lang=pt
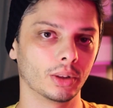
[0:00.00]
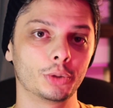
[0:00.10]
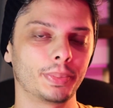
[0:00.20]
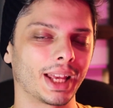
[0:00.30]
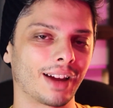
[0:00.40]
Eu
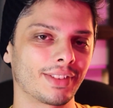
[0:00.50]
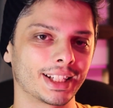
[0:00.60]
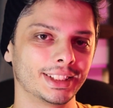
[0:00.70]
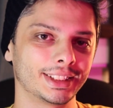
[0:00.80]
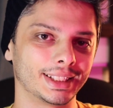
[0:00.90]
esperava que
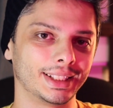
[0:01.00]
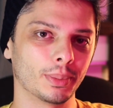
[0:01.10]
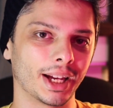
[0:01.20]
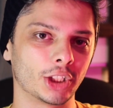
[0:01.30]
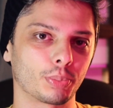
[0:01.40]
a gente ia ter
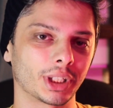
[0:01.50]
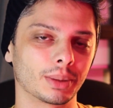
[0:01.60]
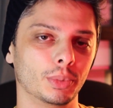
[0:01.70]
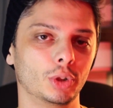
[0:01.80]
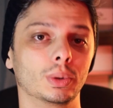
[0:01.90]
uma
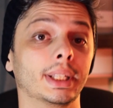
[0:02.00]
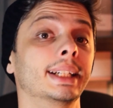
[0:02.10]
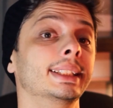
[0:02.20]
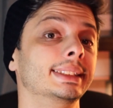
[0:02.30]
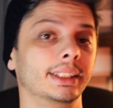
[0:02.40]
resposta muito
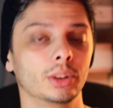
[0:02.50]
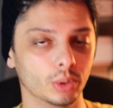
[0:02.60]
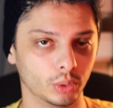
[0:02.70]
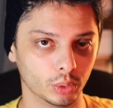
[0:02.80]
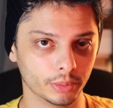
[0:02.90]
grande aqui no
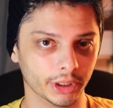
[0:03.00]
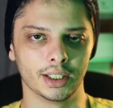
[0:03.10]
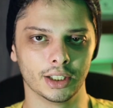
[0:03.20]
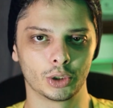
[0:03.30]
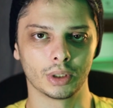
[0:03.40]
YouTube,
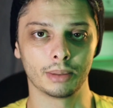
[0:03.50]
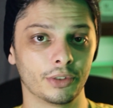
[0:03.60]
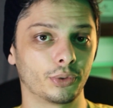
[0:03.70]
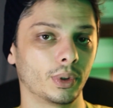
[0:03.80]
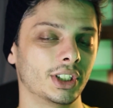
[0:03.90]
que isso
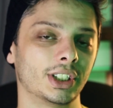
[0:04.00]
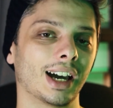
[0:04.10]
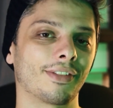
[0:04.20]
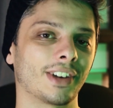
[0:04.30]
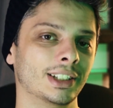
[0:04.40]

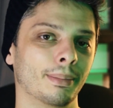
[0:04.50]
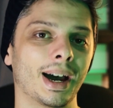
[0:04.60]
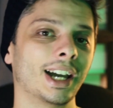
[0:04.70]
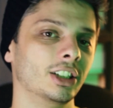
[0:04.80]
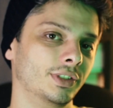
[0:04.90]
influenciar a fazer
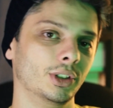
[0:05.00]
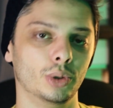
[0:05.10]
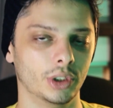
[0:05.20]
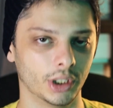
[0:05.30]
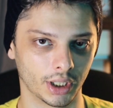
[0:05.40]
mais
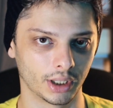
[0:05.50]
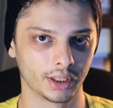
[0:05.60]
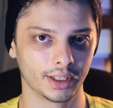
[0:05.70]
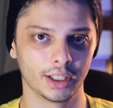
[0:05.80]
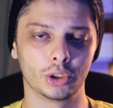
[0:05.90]
vídeos de
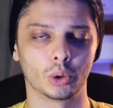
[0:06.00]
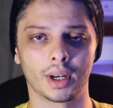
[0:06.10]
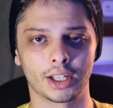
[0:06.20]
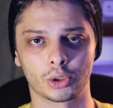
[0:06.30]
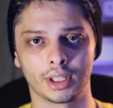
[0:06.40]

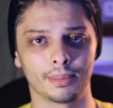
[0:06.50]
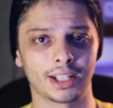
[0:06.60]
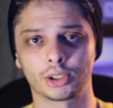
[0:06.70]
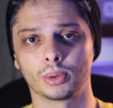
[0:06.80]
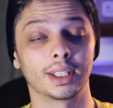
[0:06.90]
histórias com animação